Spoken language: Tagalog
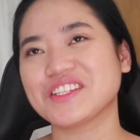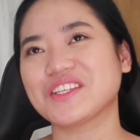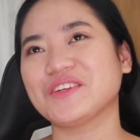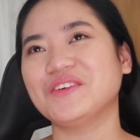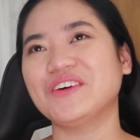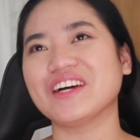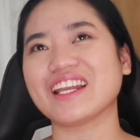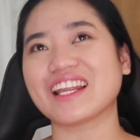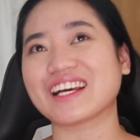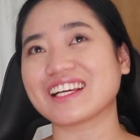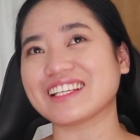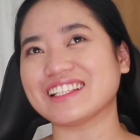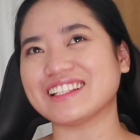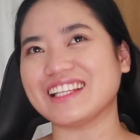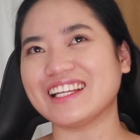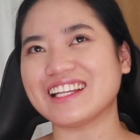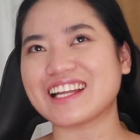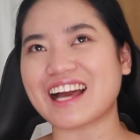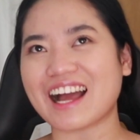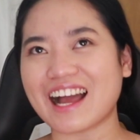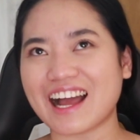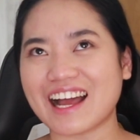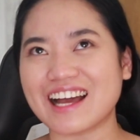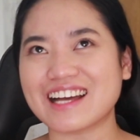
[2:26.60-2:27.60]
so, walang
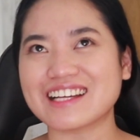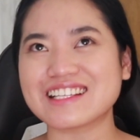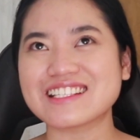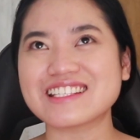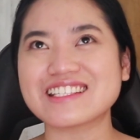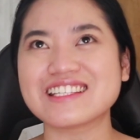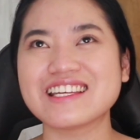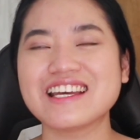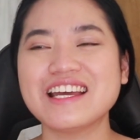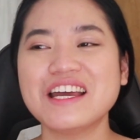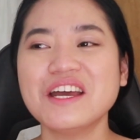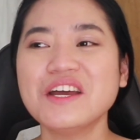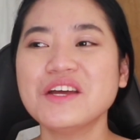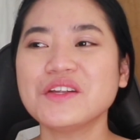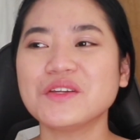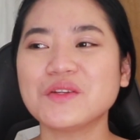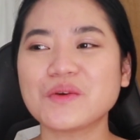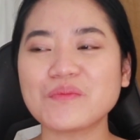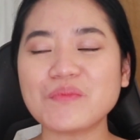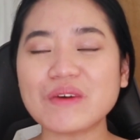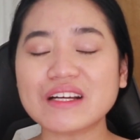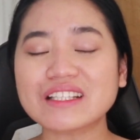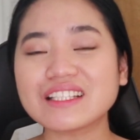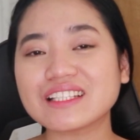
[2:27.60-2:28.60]
itinaas
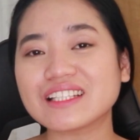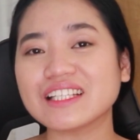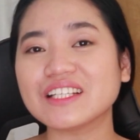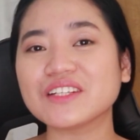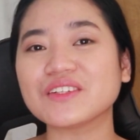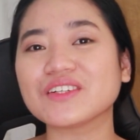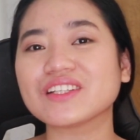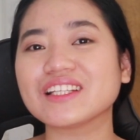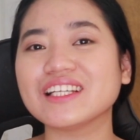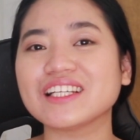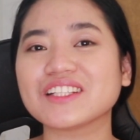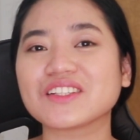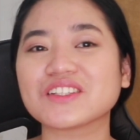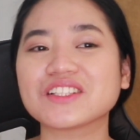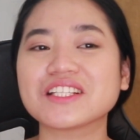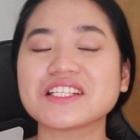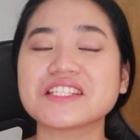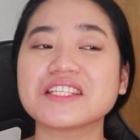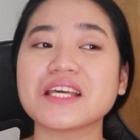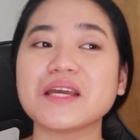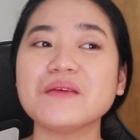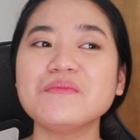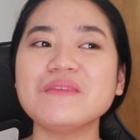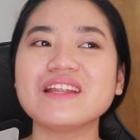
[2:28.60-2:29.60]
nung pagdating ko dito. The
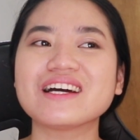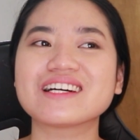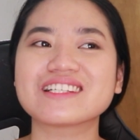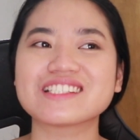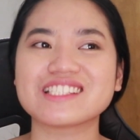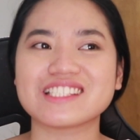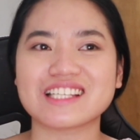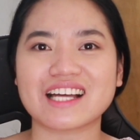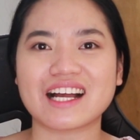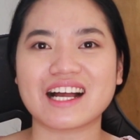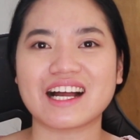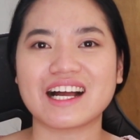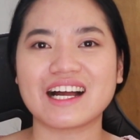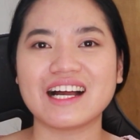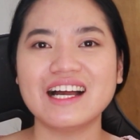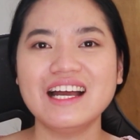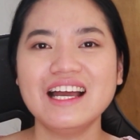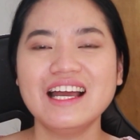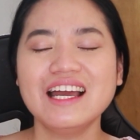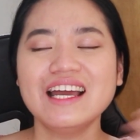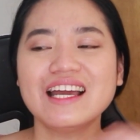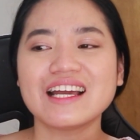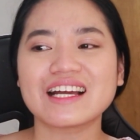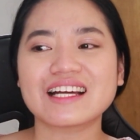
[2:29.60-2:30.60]
same lang siya.
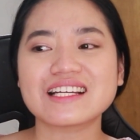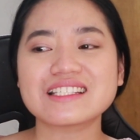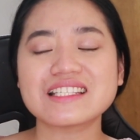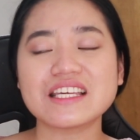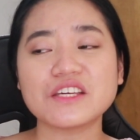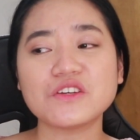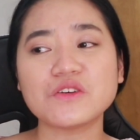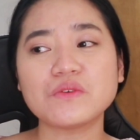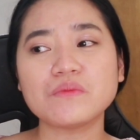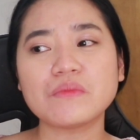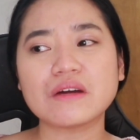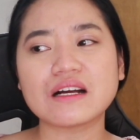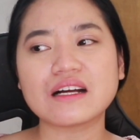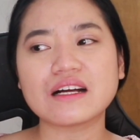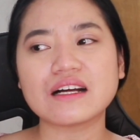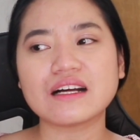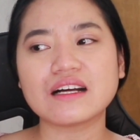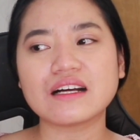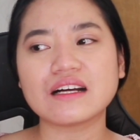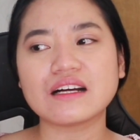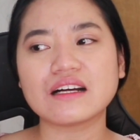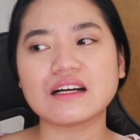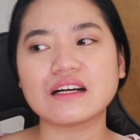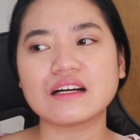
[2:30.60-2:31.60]
Kasi yung mga,
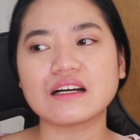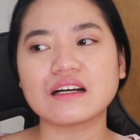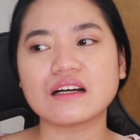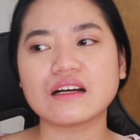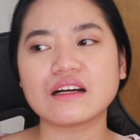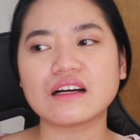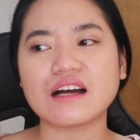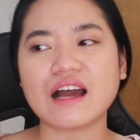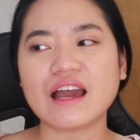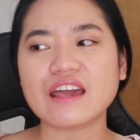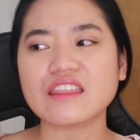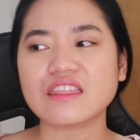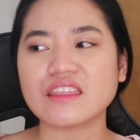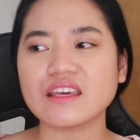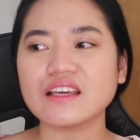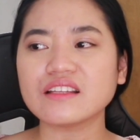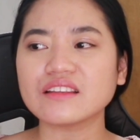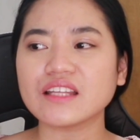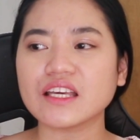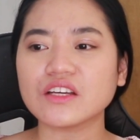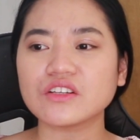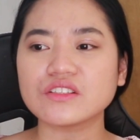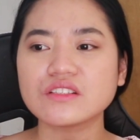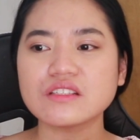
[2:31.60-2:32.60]
I
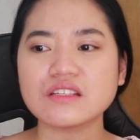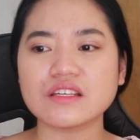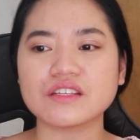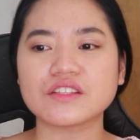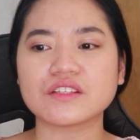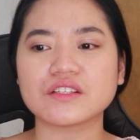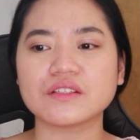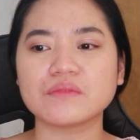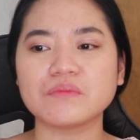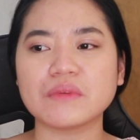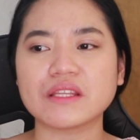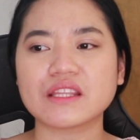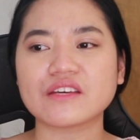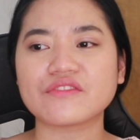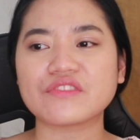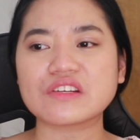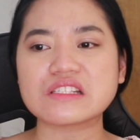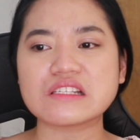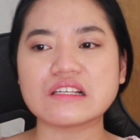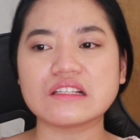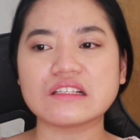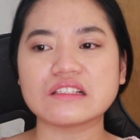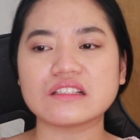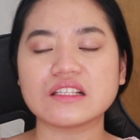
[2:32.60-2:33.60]
think they considered me, the
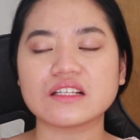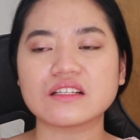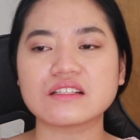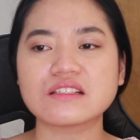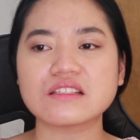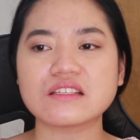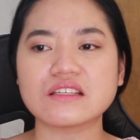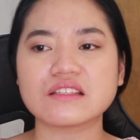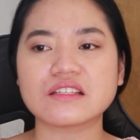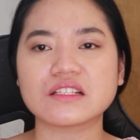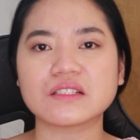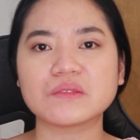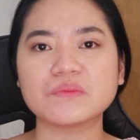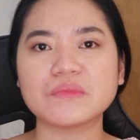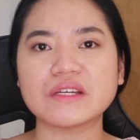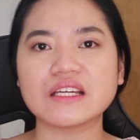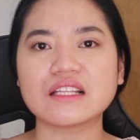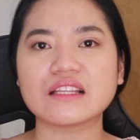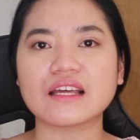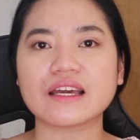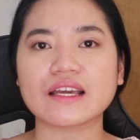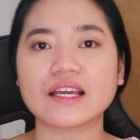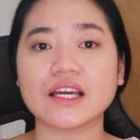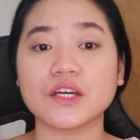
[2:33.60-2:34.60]
facility considered me
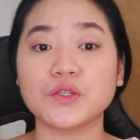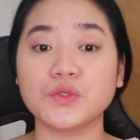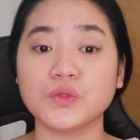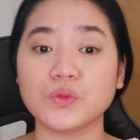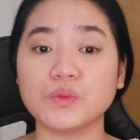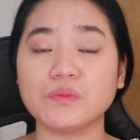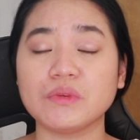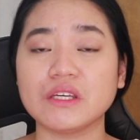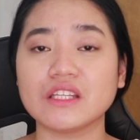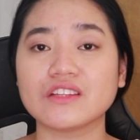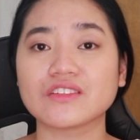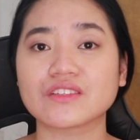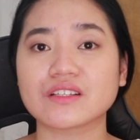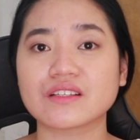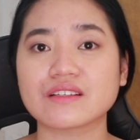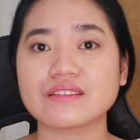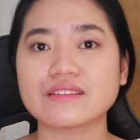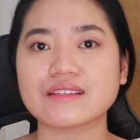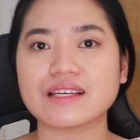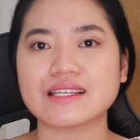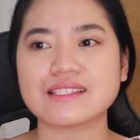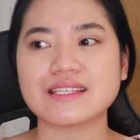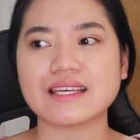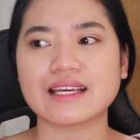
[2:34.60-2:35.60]
like a newbie
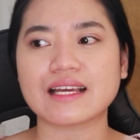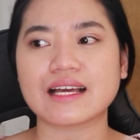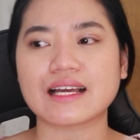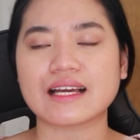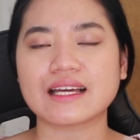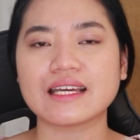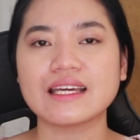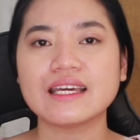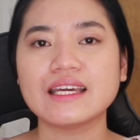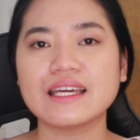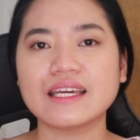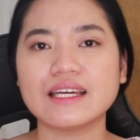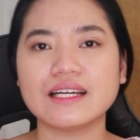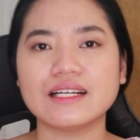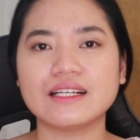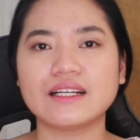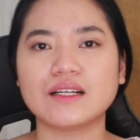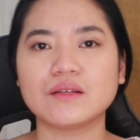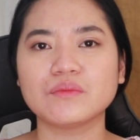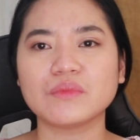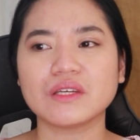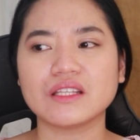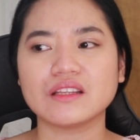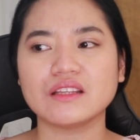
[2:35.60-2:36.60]
nurse kasi nga,
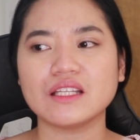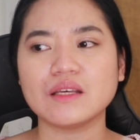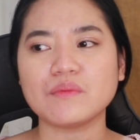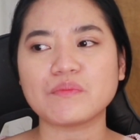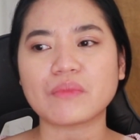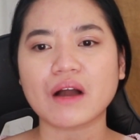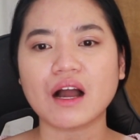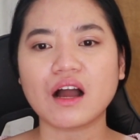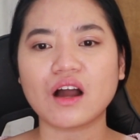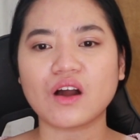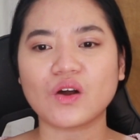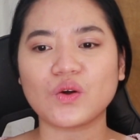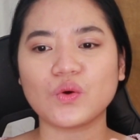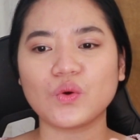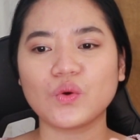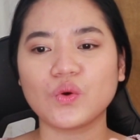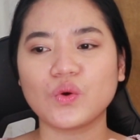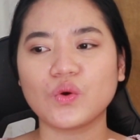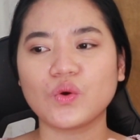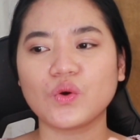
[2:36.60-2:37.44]
um, hindi pa ako